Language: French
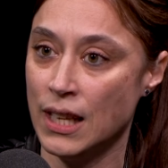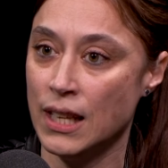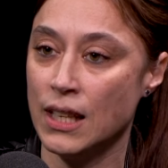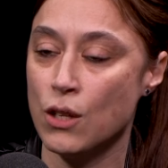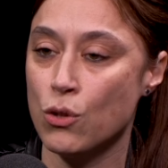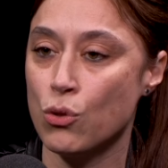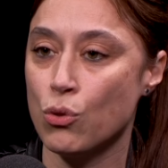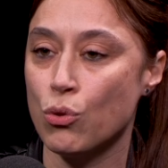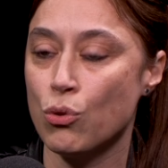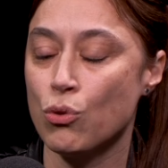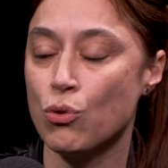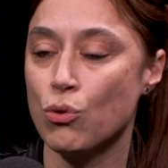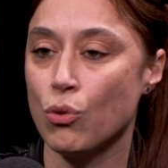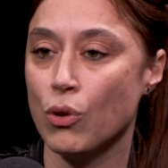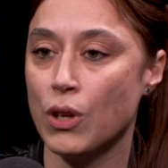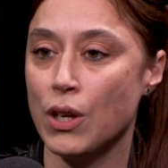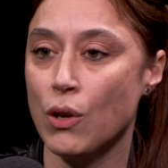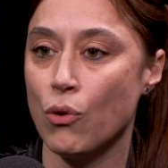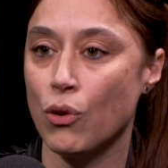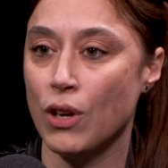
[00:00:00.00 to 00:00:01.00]
qui est
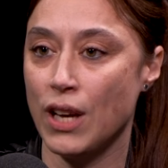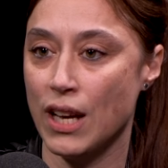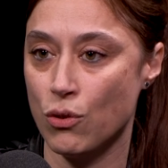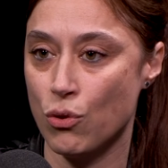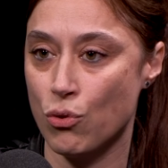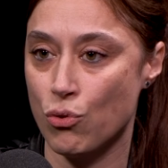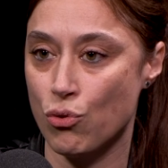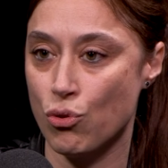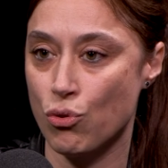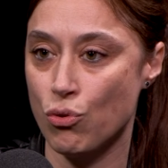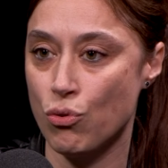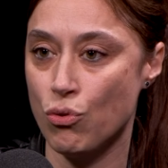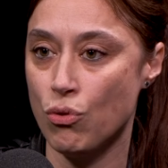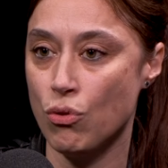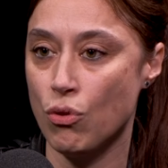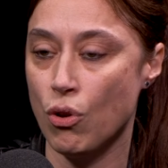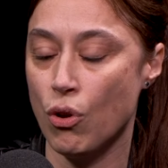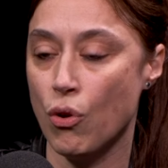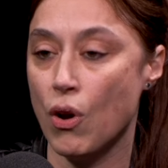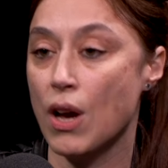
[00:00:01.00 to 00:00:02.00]
structuré en quatre
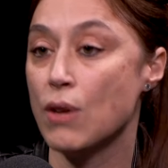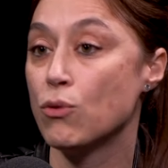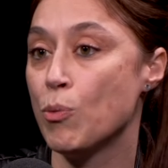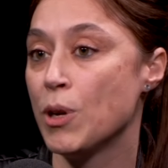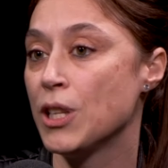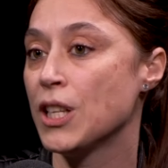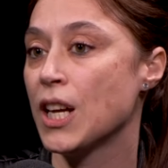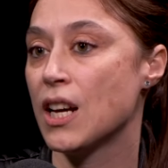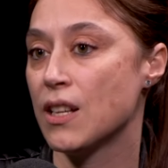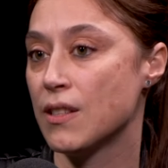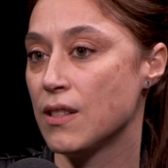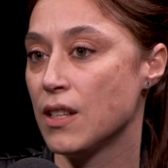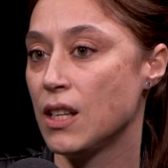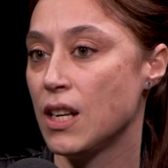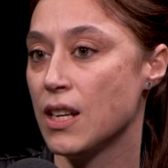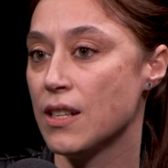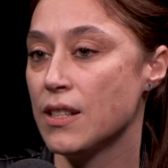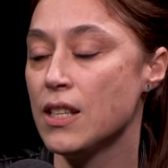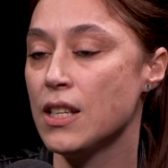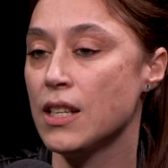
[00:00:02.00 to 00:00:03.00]
enjeux euh, de manière assez
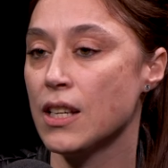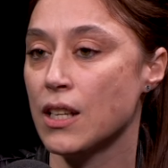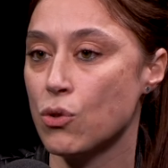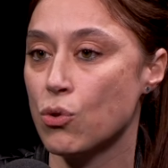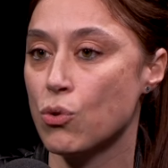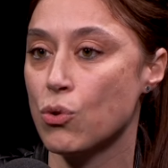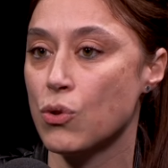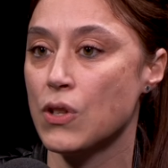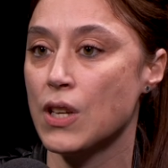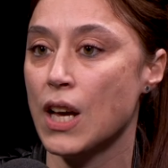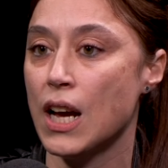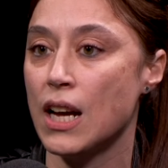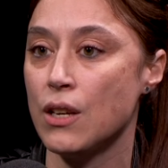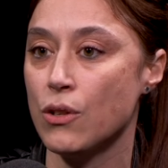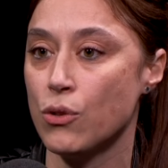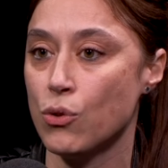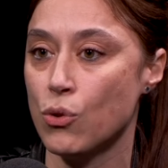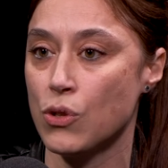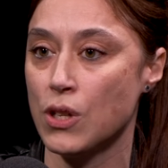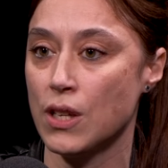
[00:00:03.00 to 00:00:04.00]
classique hein,
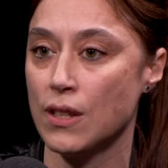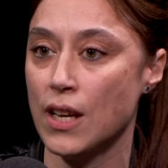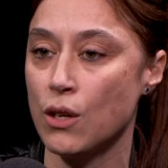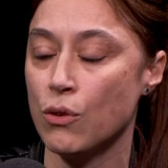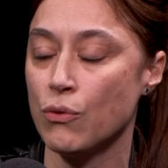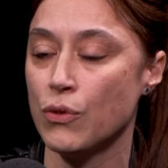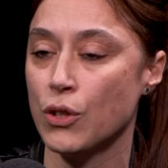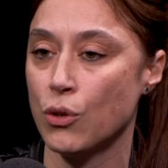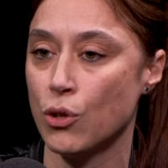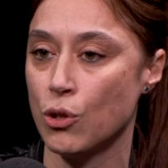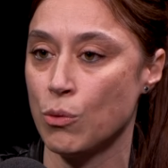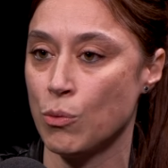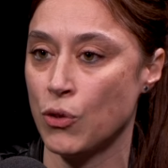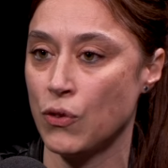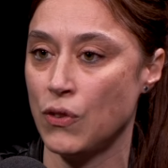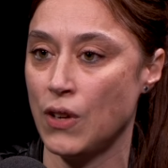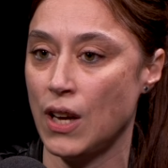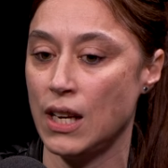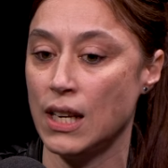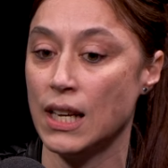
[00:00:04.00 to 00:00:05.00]
social, sociétal,
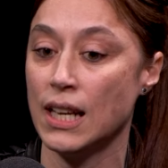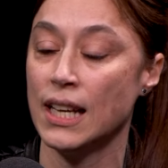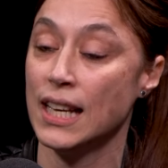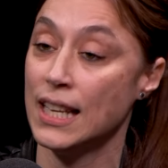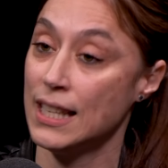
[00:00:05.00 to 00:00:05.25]
environnemental,